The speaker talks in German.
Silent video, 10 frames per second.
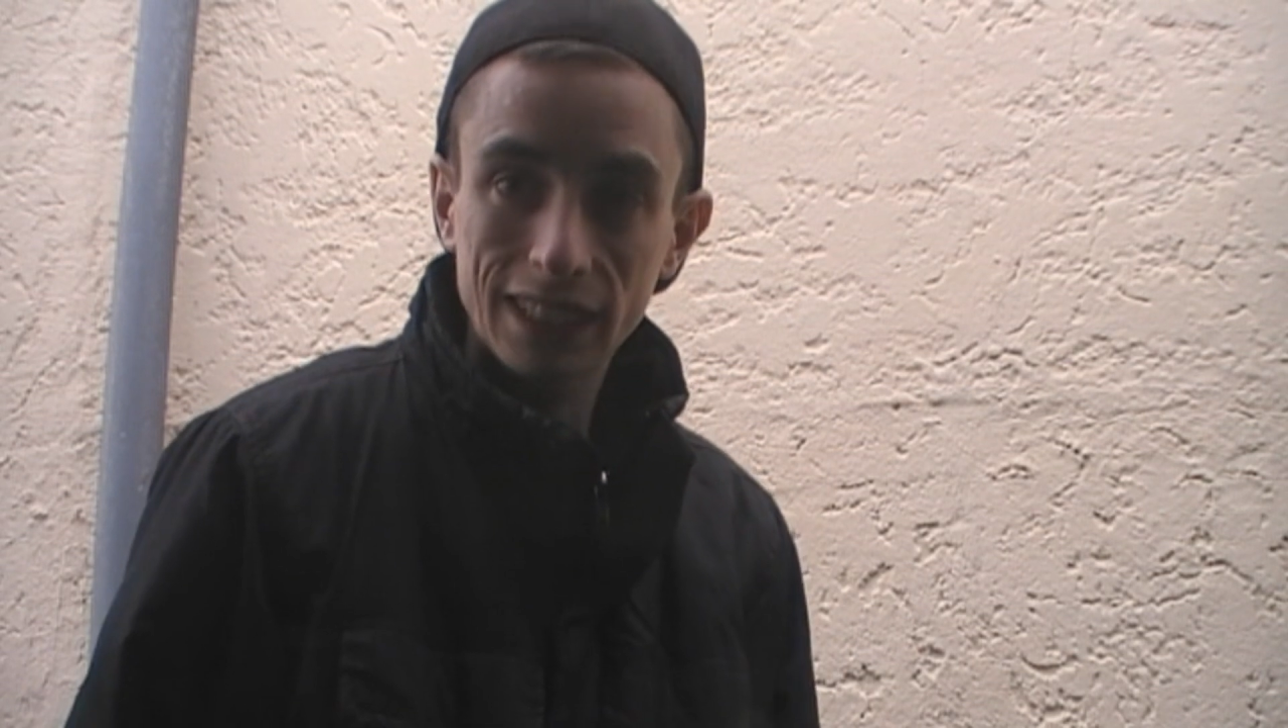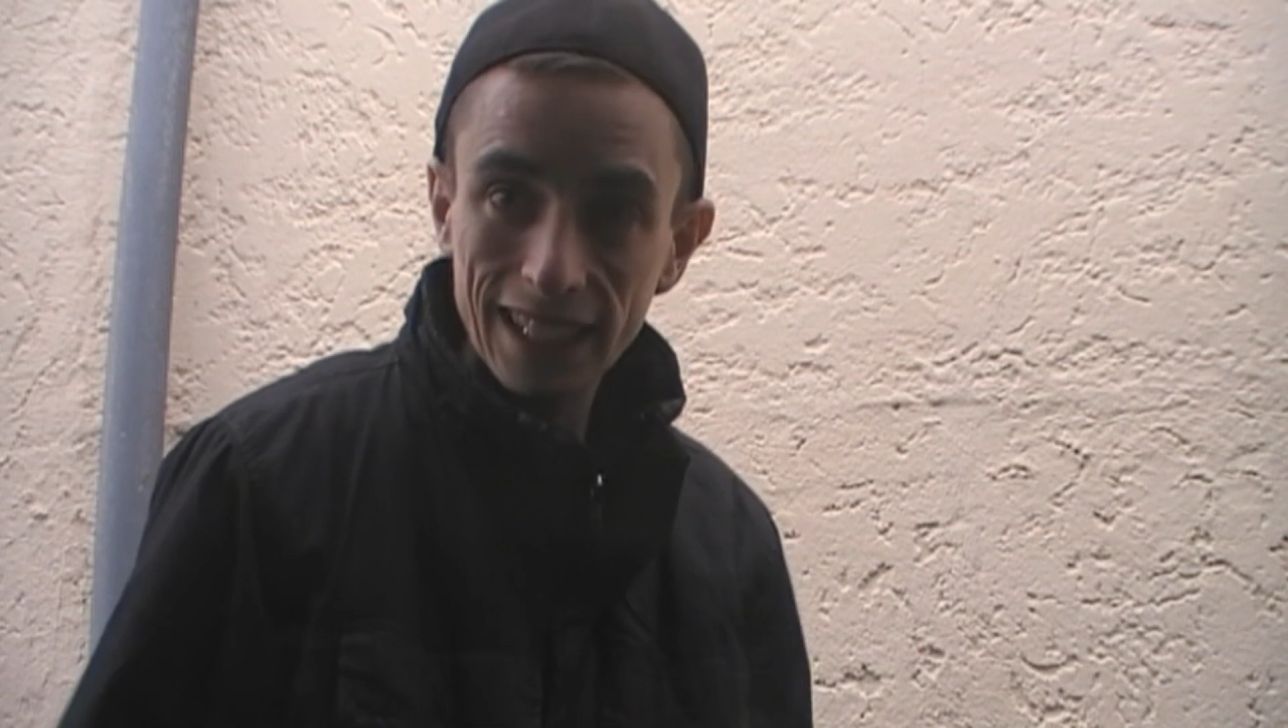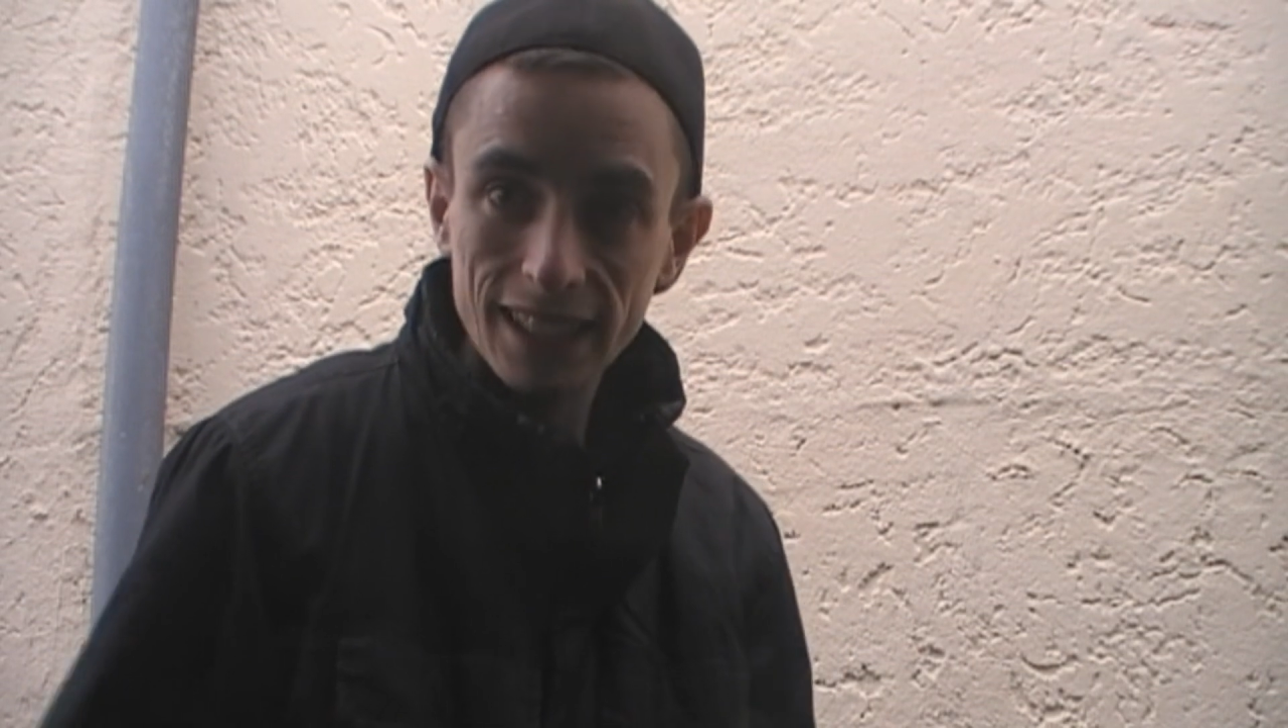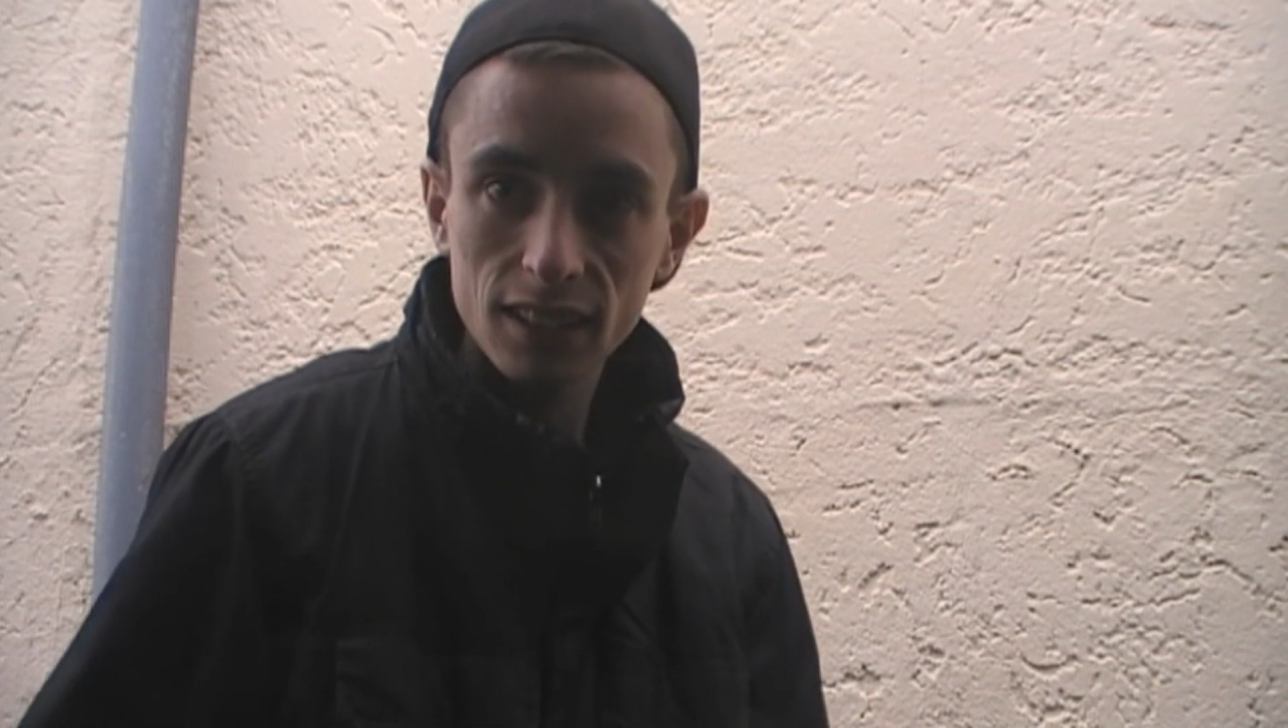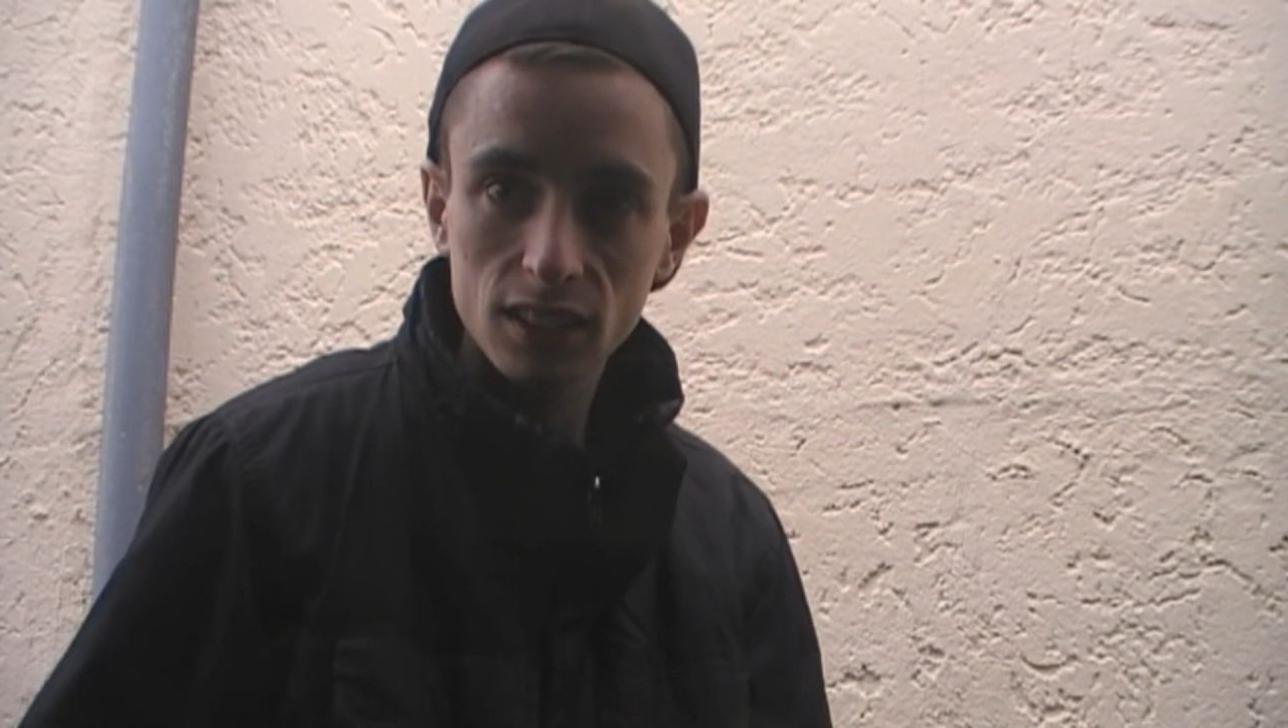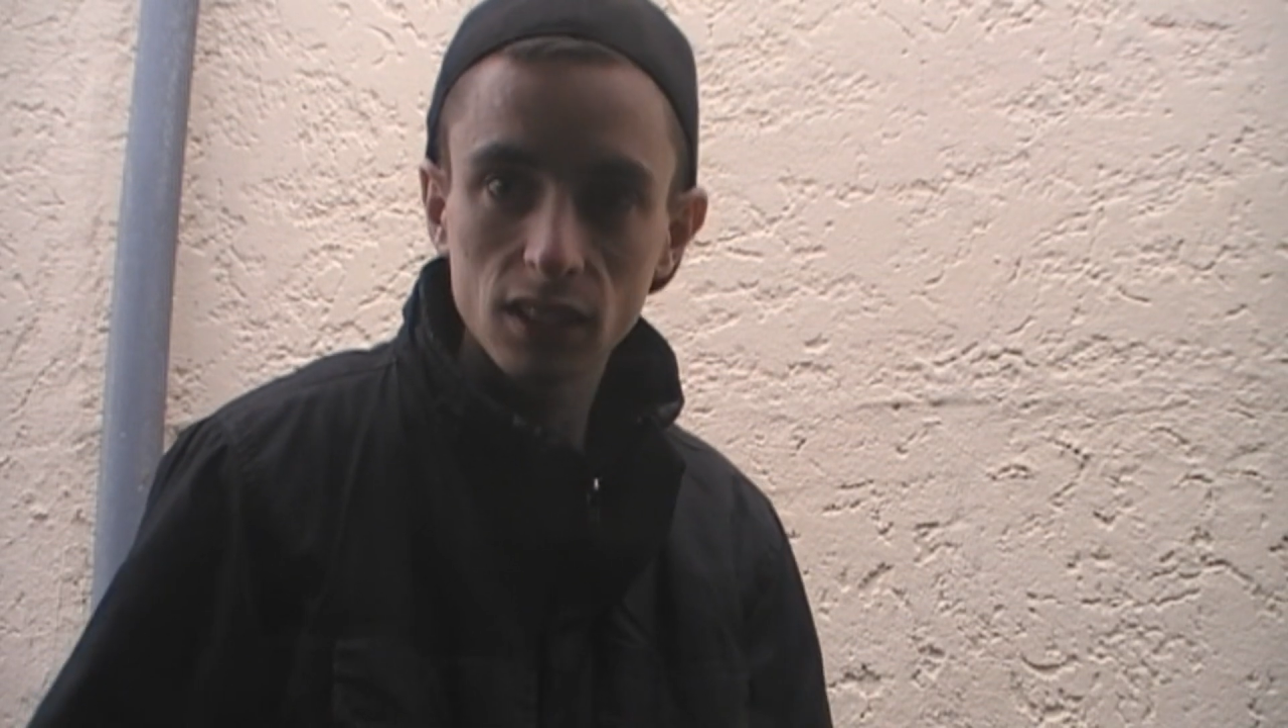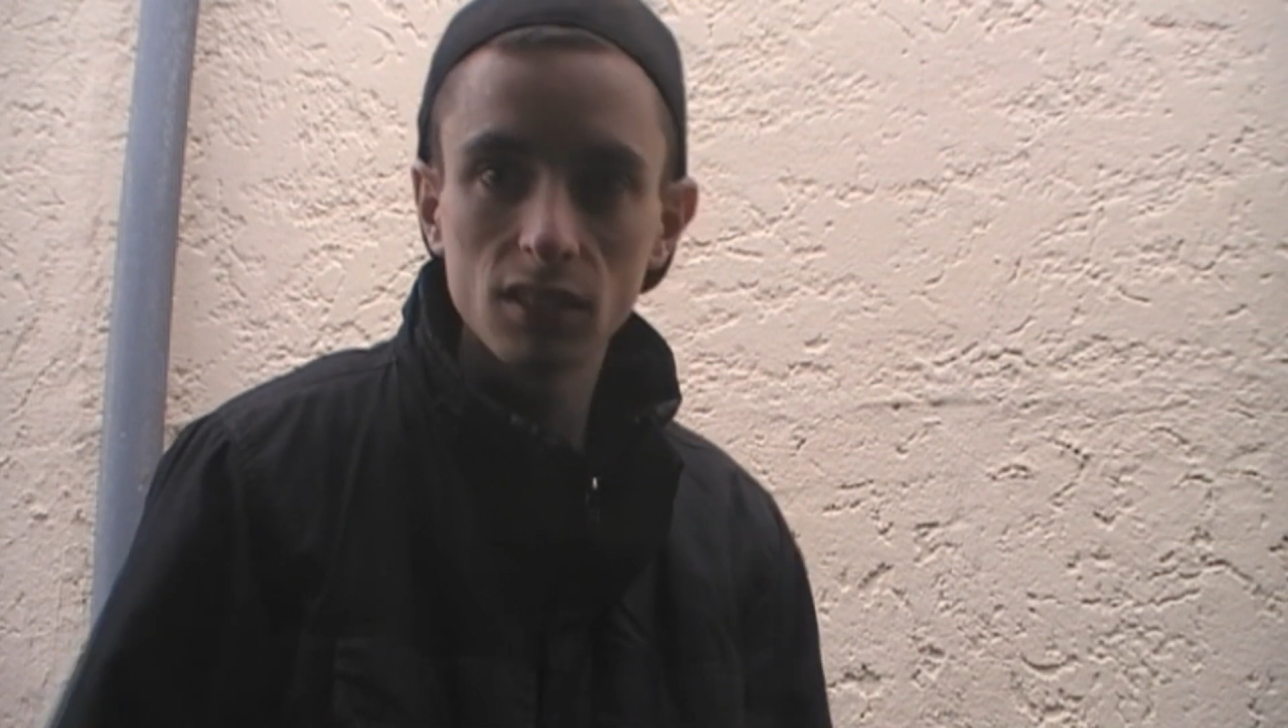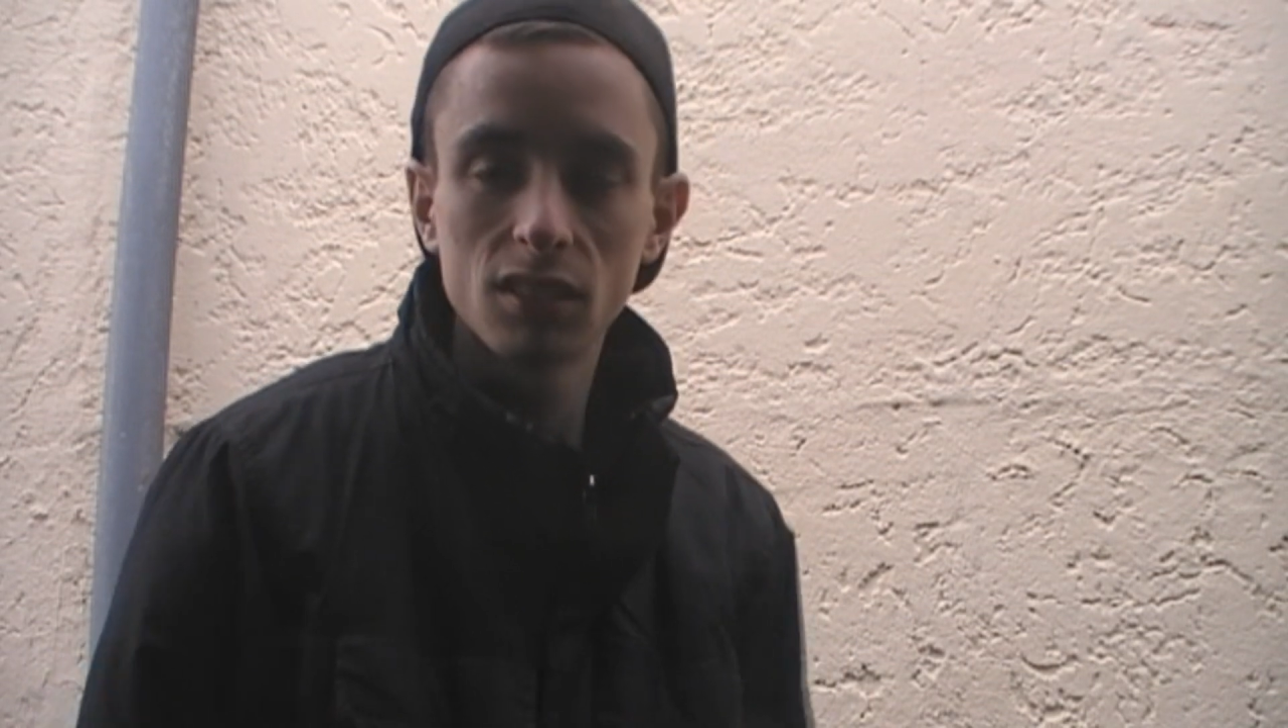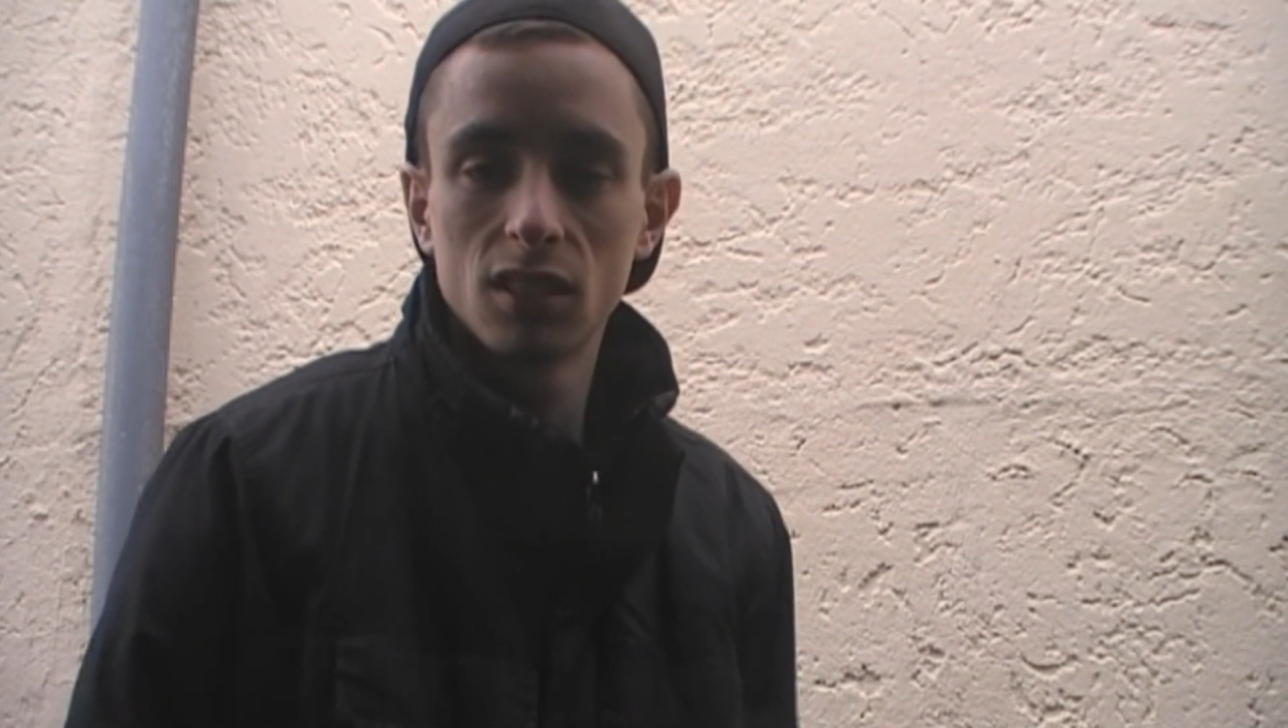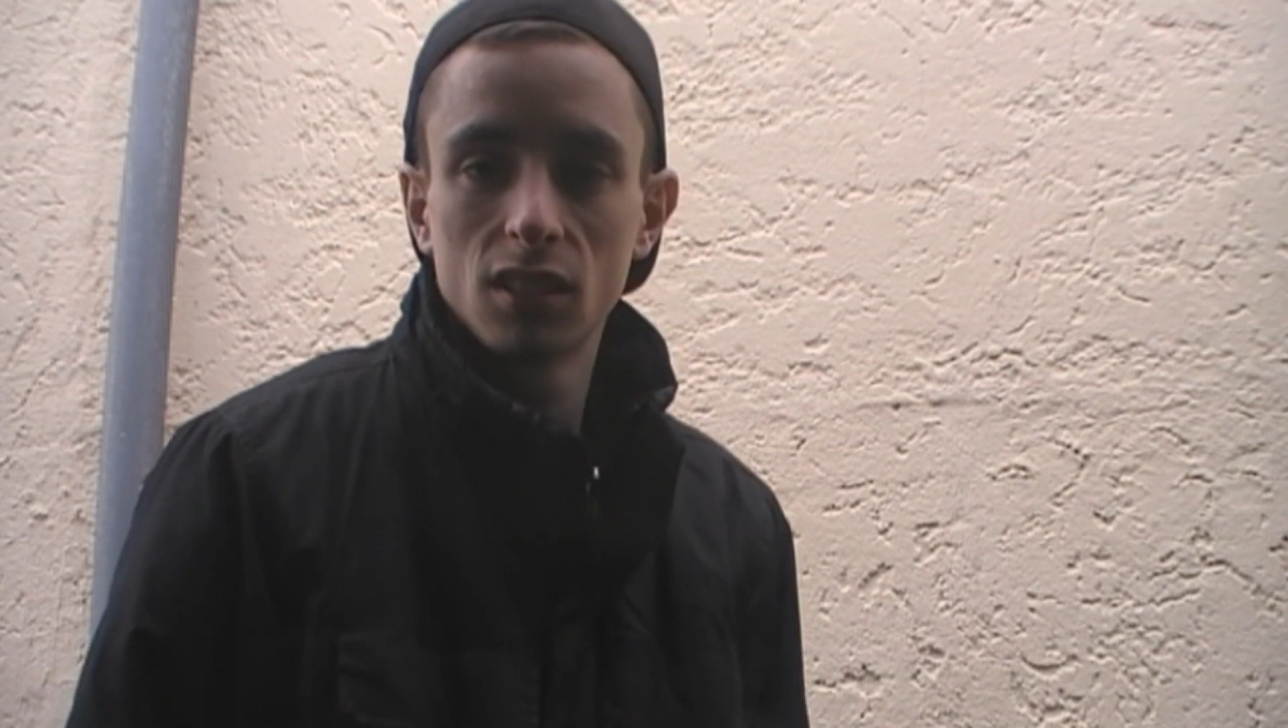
kälter sind,